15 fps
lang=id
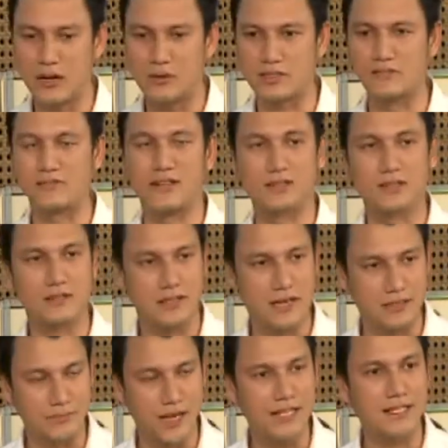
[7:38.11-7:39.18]
bagus investor
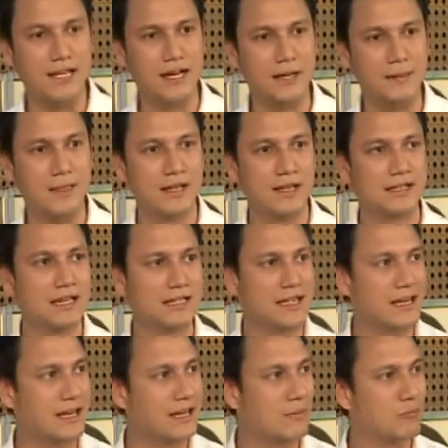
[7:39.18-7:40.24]
sangat banyak dan
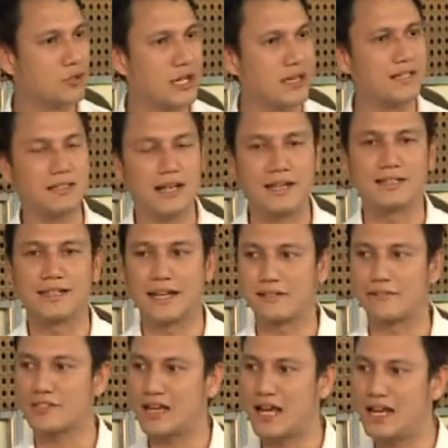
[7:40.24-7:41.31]
anak-anak muda ini sangat
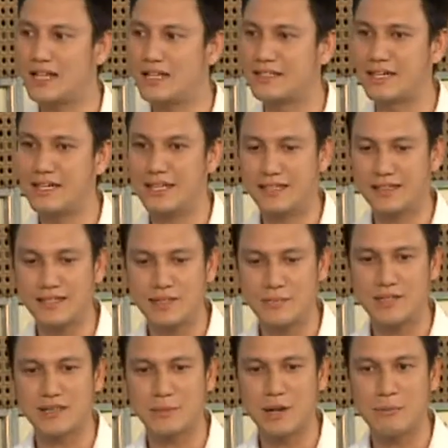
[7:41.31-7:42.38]
kreatif sekali jadi kita
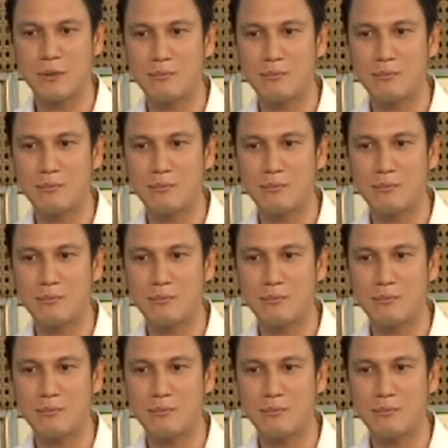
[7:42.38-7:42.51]
sama-sama